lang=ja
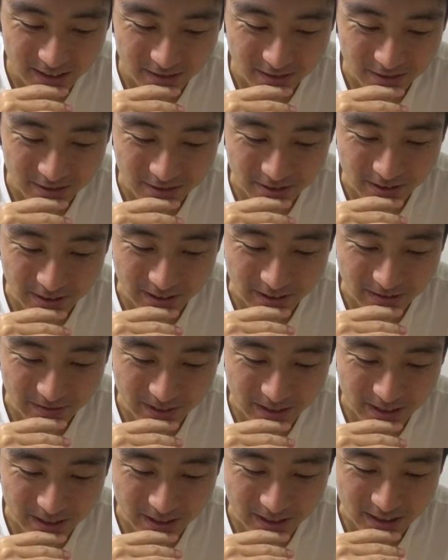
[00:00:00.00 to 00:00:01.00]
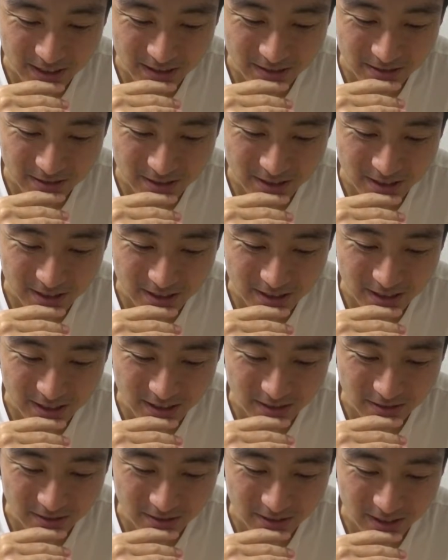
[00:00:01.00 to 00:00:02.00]
おいりますが、少し時
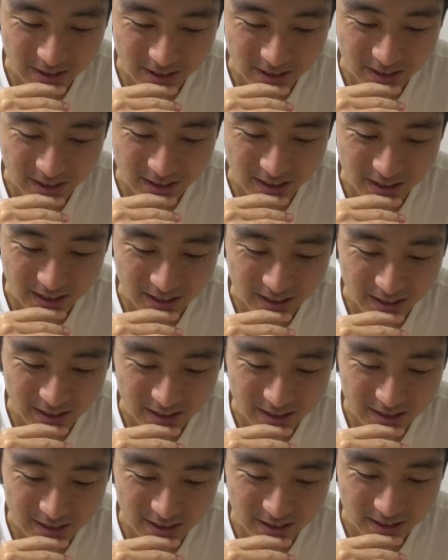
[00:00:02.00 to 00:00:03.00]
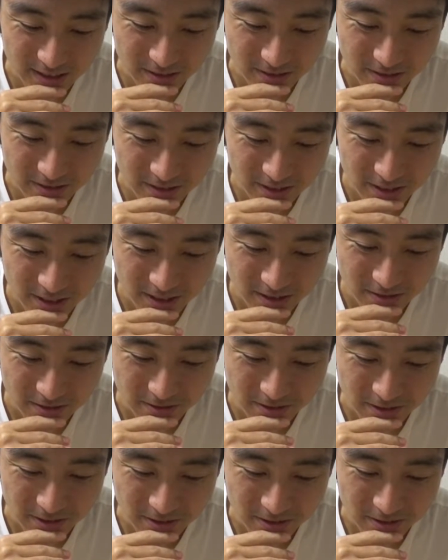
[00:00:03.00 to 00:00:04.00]
間を空けてから再度
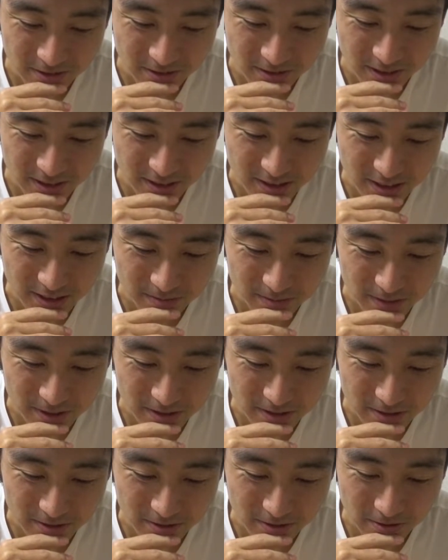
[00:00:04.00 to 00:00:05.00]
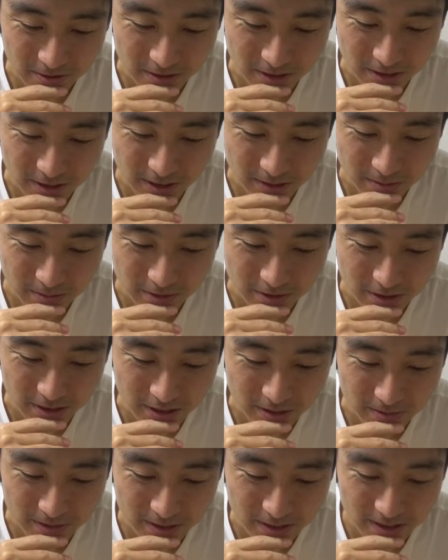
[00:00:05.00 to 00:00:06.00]
ご利用くださいますようお願い申し
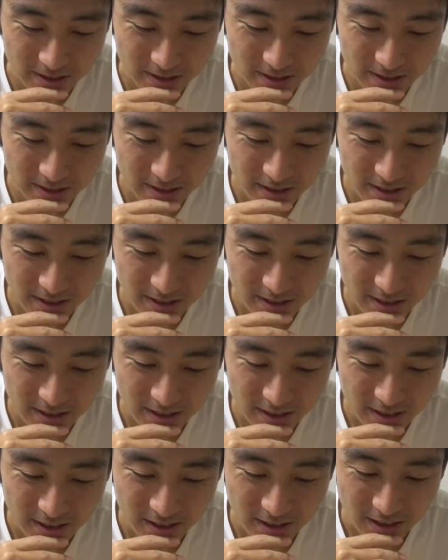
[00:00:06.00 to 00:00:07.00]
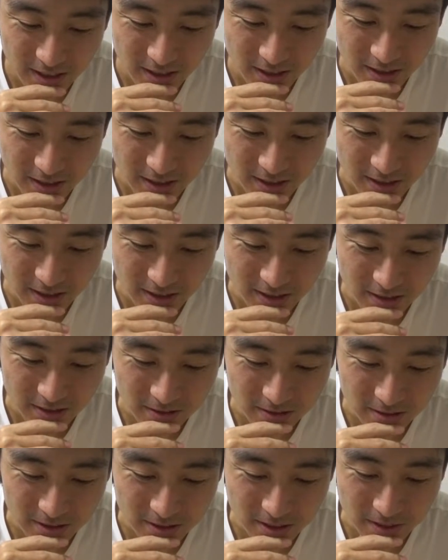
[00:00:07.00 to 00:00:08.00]
上げます。
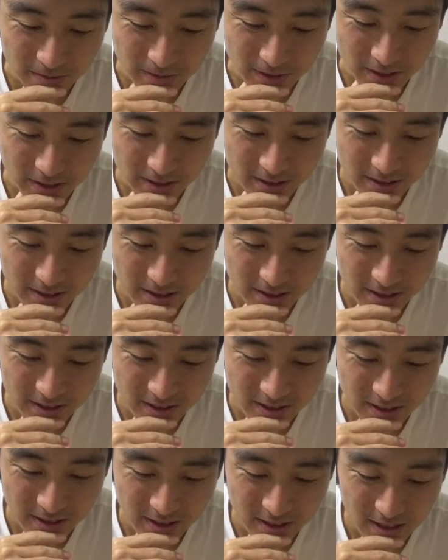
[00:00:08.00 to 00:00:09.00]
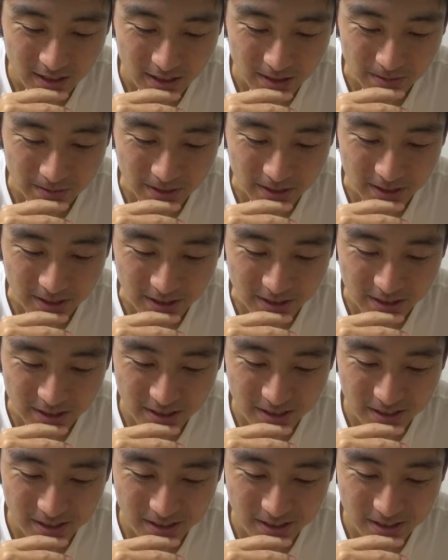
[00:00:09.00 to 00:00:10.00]
ユナイテッドシネマ株式会社。